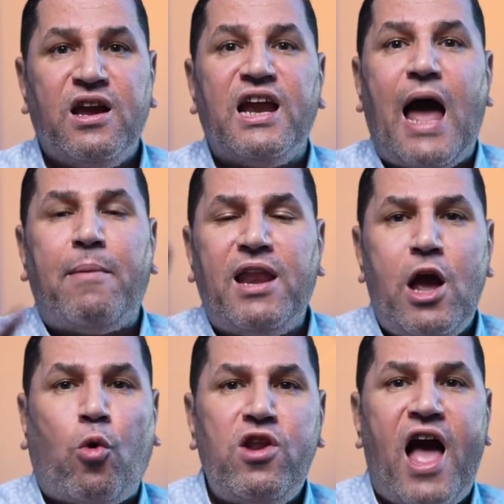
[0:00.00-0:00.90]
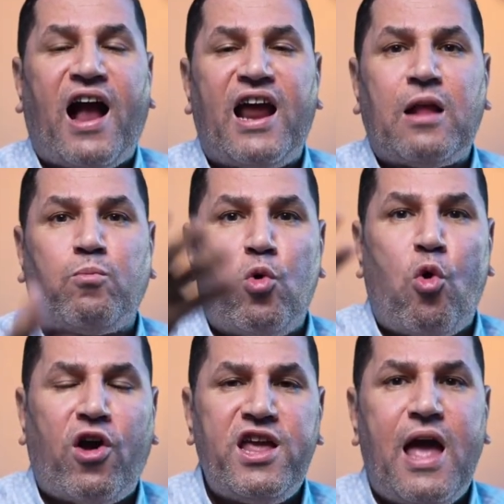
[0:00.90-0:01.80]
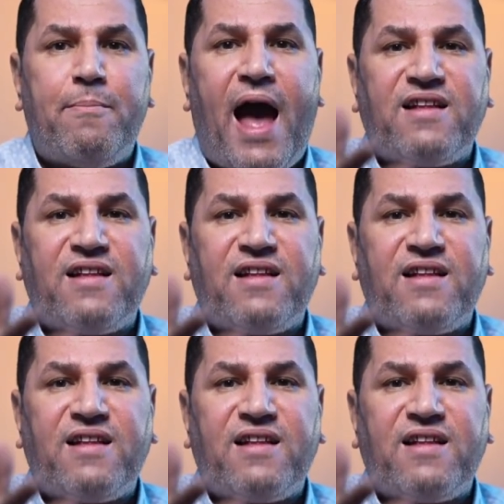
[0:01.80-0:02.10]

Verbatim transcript: العمليه كلها كانت ملوخيه مع